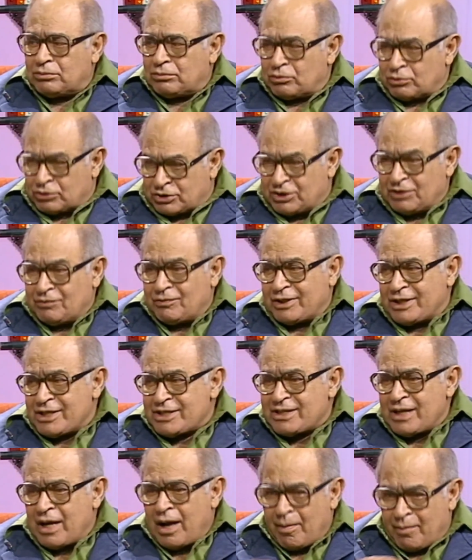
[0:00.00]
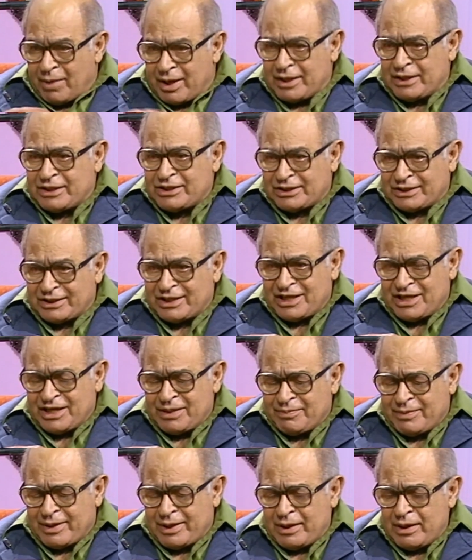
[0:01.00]
उसकी वजह से हमारी ज़िंदगी
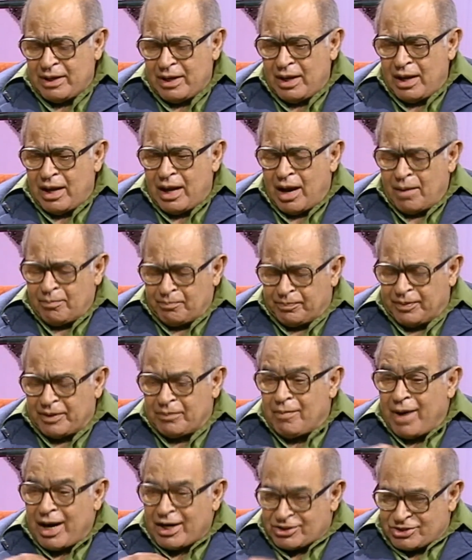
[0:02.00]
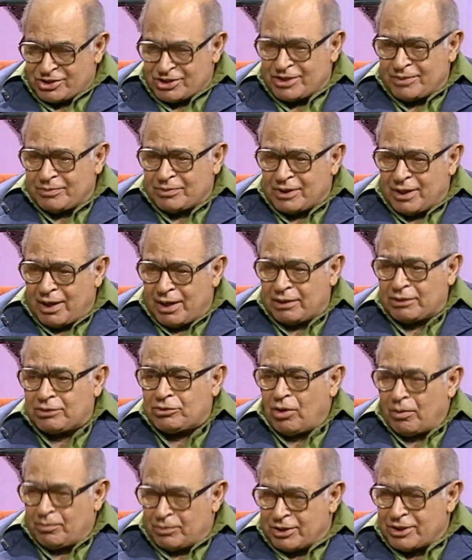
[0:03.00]
में हम पर मार्क्सिज्म का
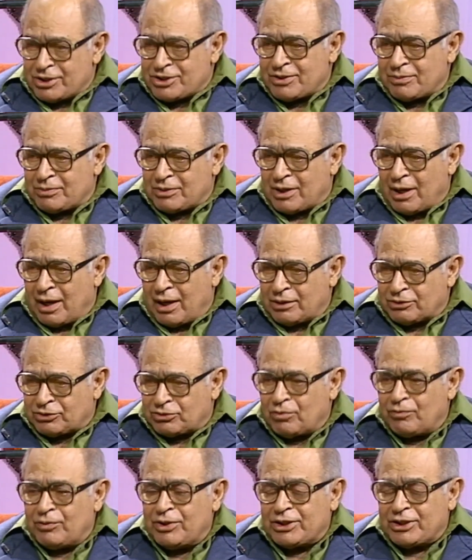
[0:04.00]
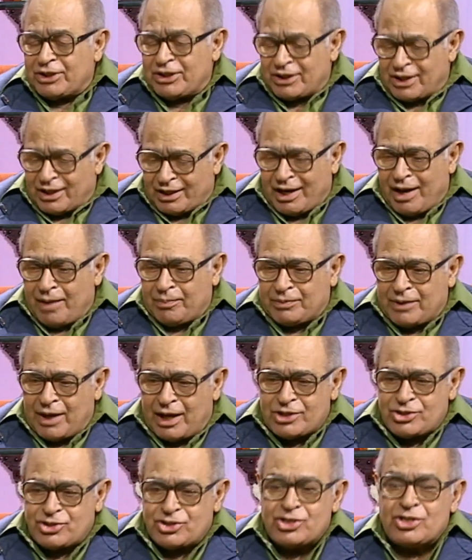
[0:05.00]
कम्युनिज्म का सोवियत इनकलाब
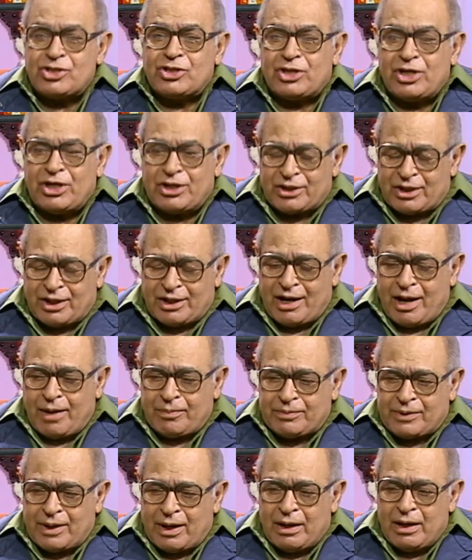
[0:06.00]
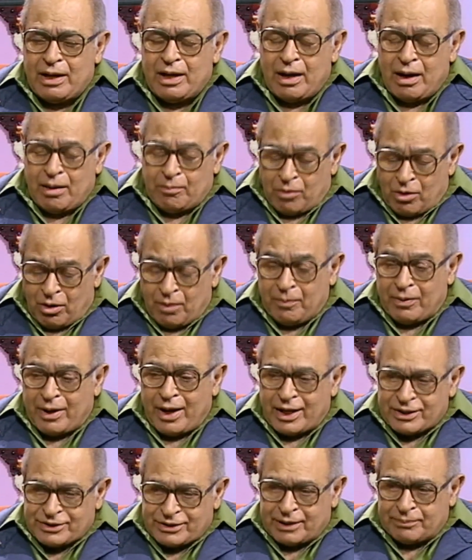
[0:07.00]
का चीन के इनकलाब का बहुत
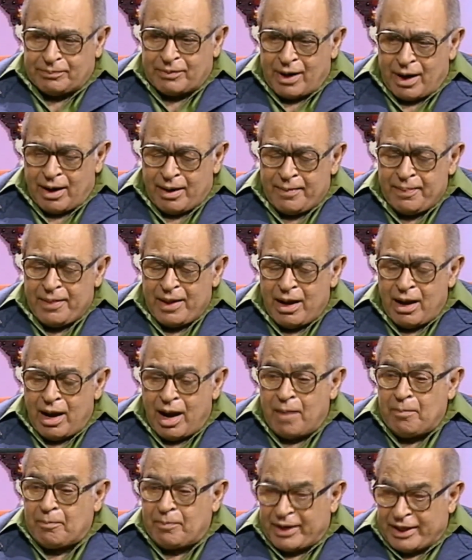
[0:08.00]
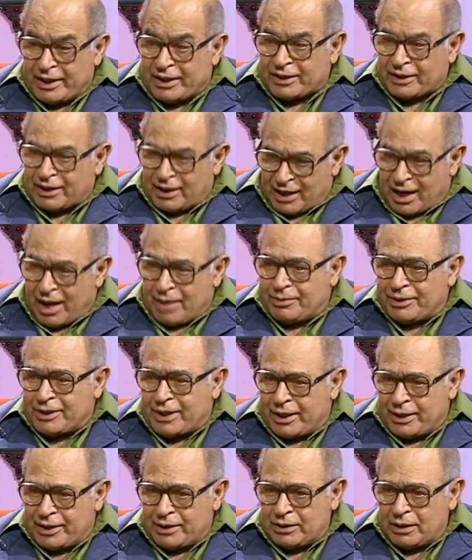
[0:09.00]
बड़ा असर पड़ा हम बड़े इनकलाबी
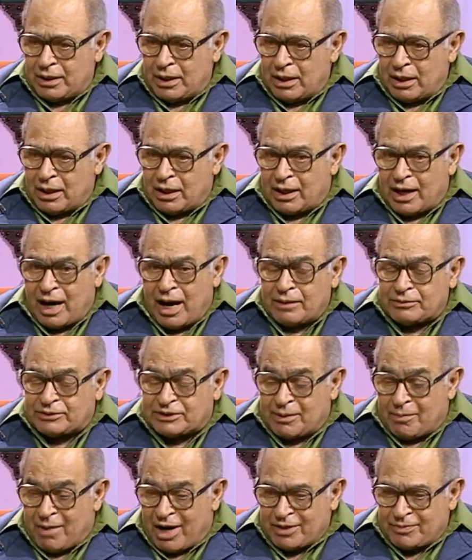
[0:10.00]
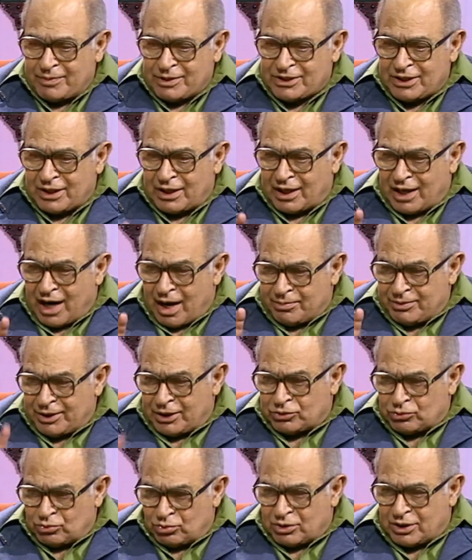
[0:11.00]
रहे खराब समाज में से
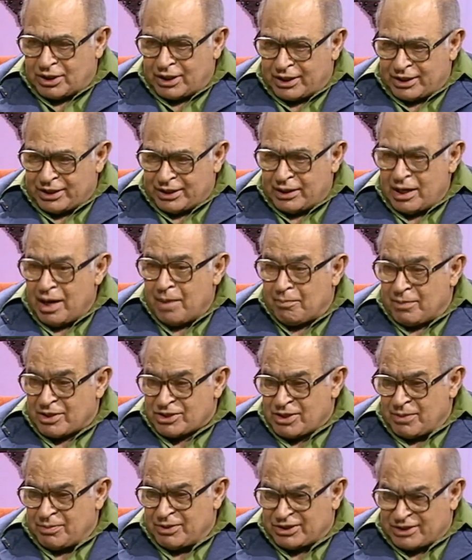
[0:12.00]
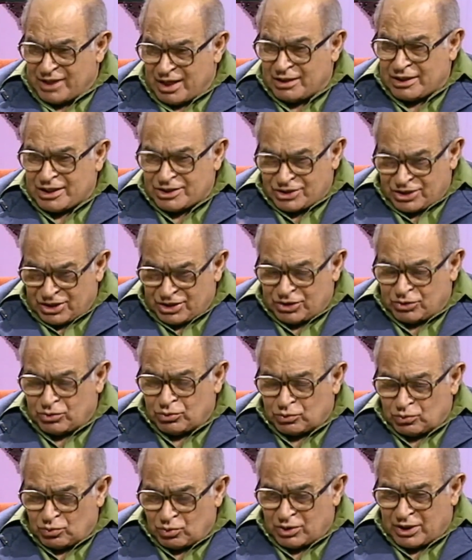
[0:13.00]
खराबियां दूर करनी मजहबी तंग नज़री को
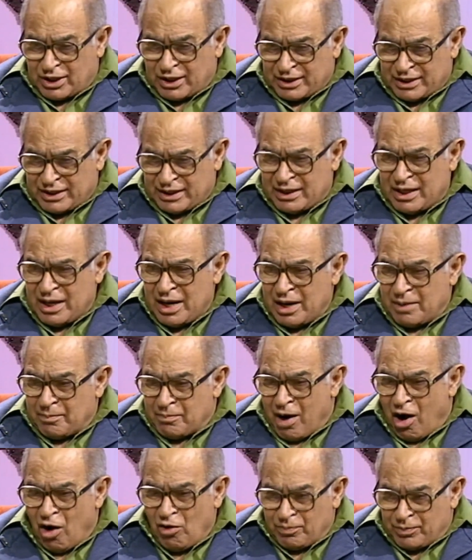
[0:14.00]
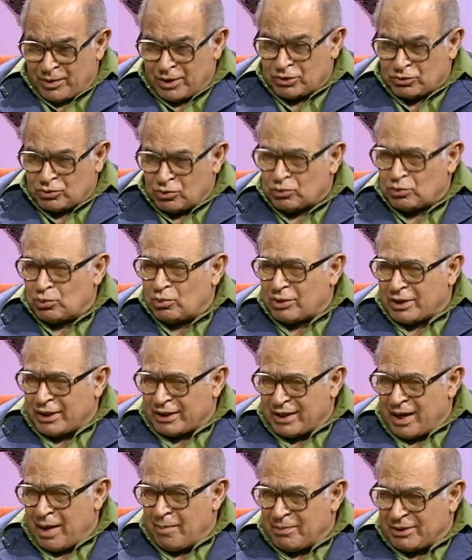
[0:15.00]
दूर करने भाव भेद को दूर
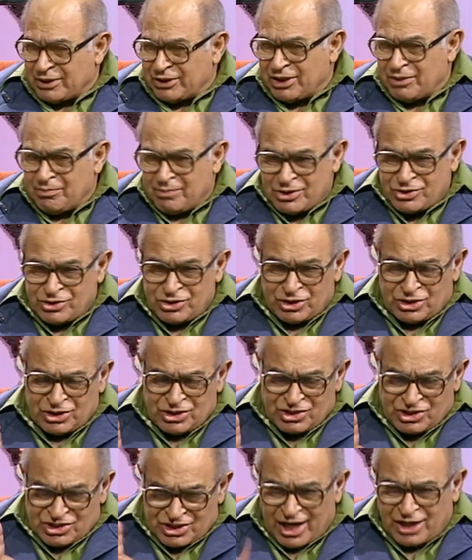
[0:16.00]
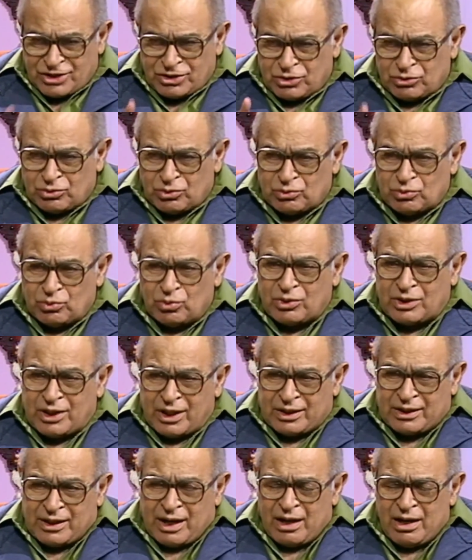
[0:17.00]
करना मंदिर मस्जिद की सियासत को दूर
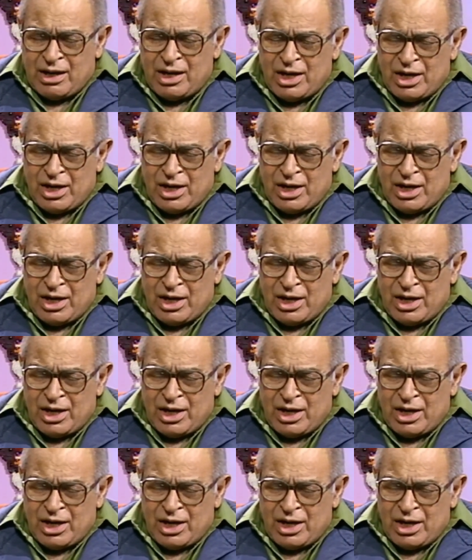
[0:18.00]
करना